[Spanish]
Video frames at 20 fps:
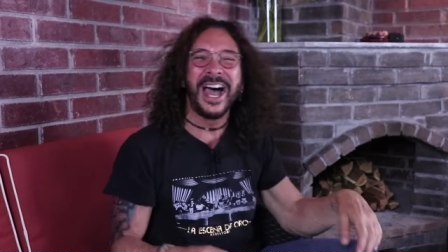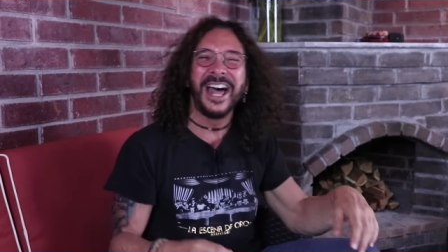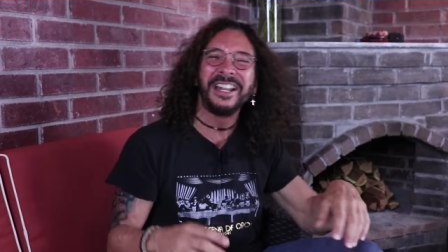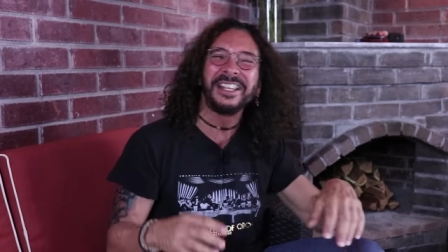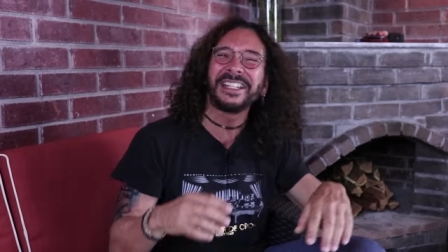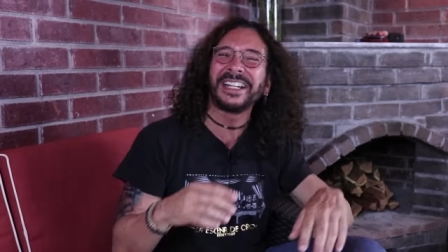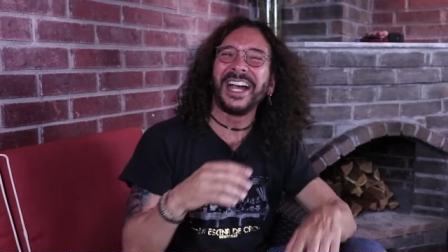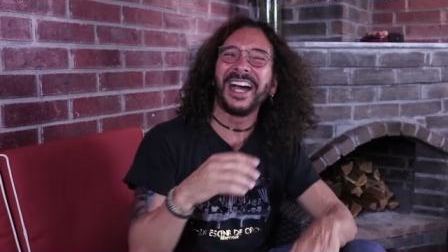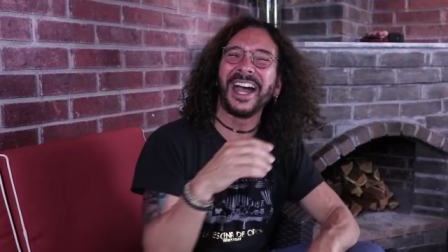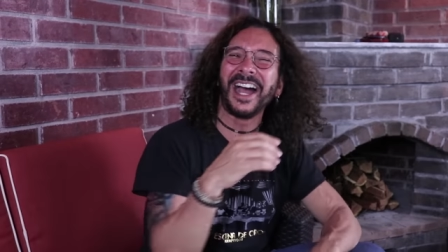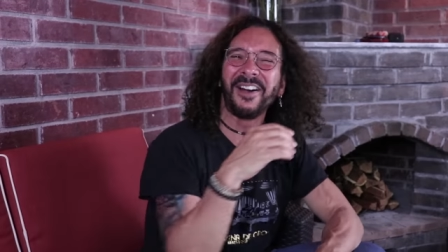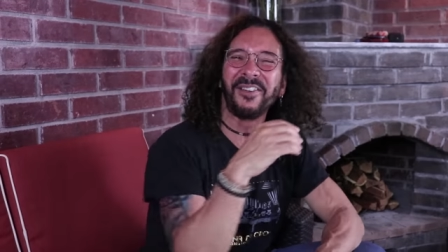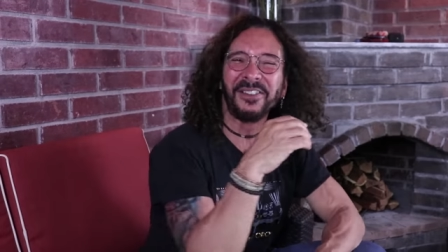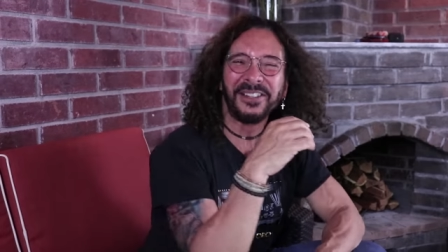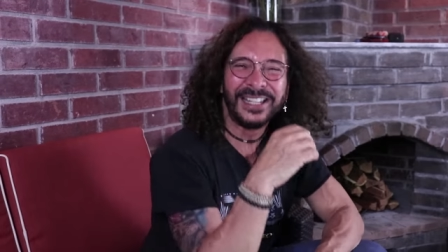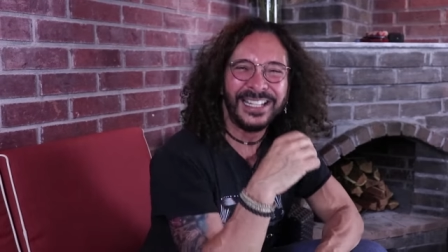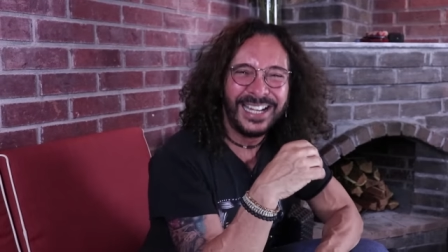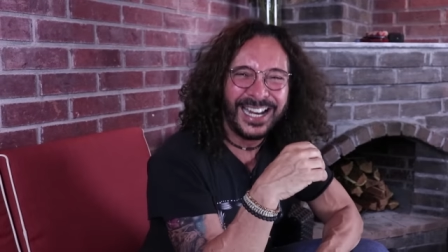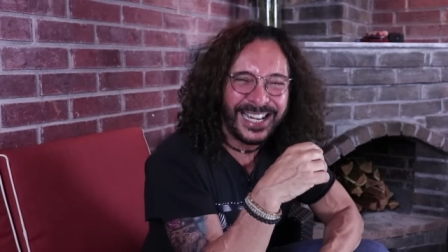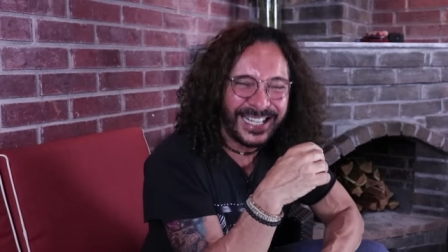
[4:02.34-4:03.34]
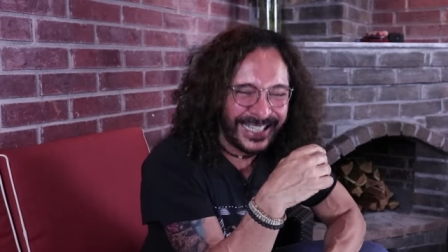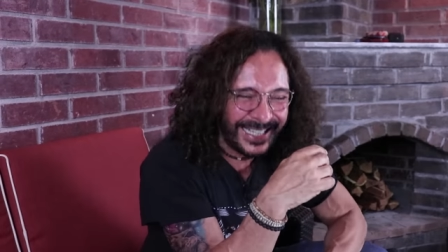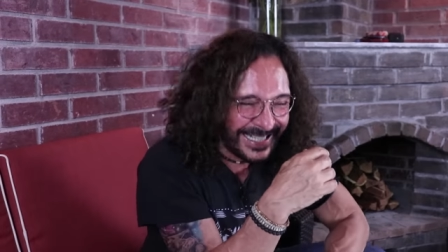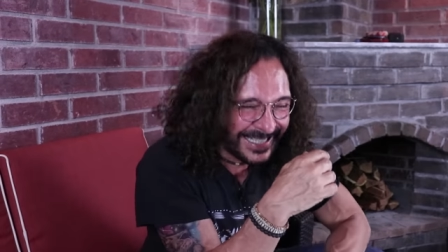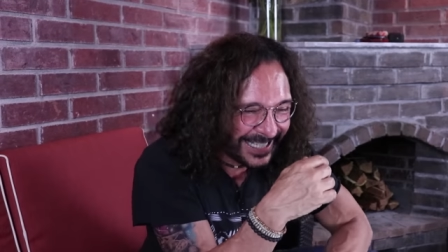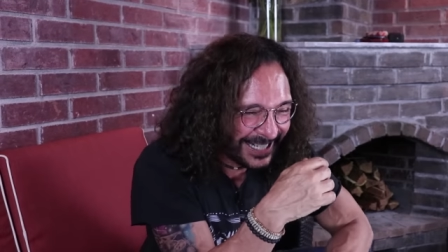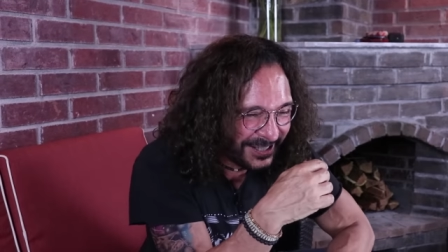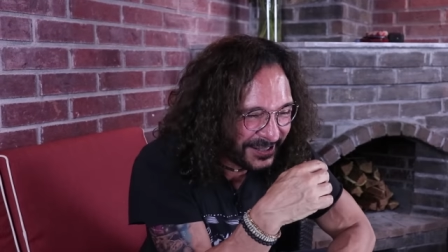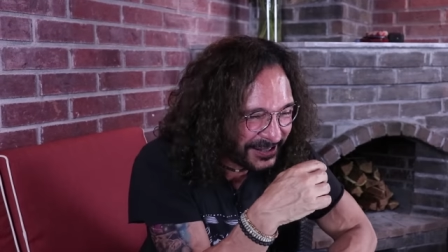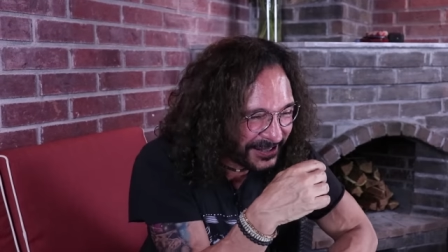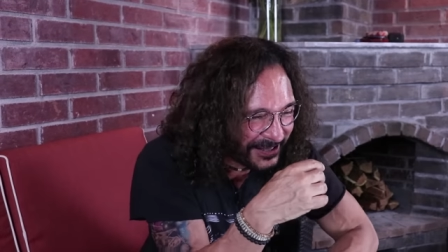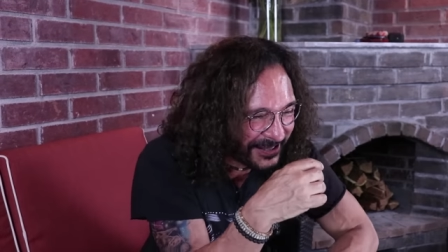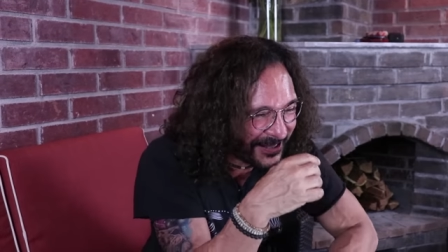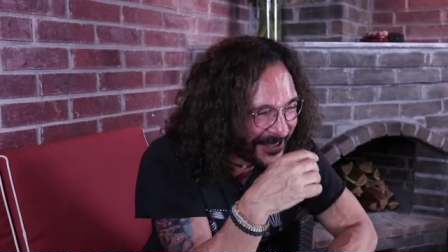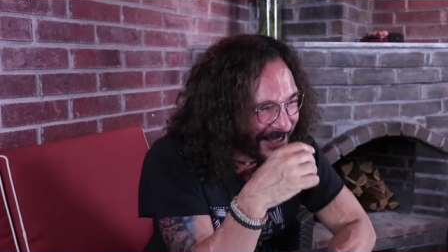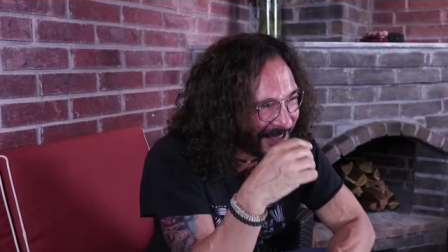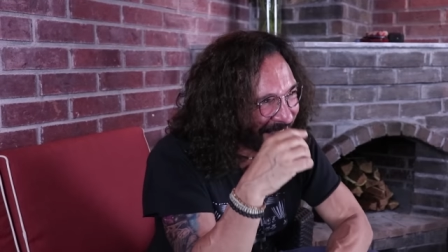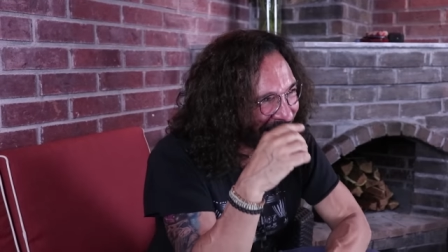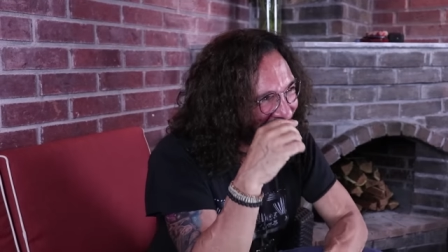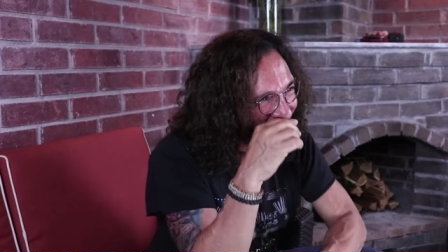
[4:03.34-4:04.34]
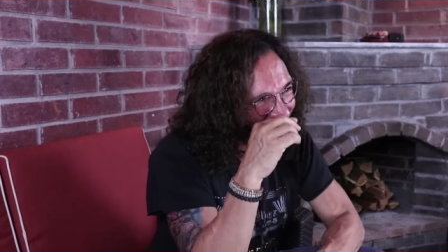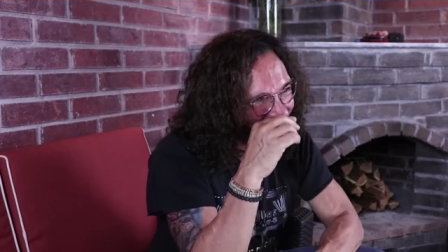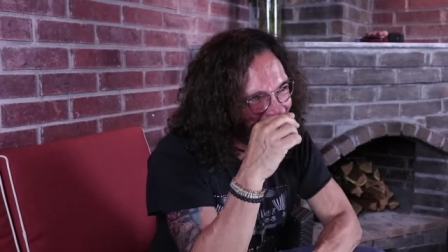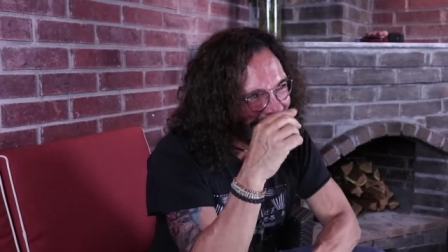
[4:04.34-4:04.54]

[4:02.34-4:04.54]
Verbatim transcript: ya nos cagamos de la risa los dos.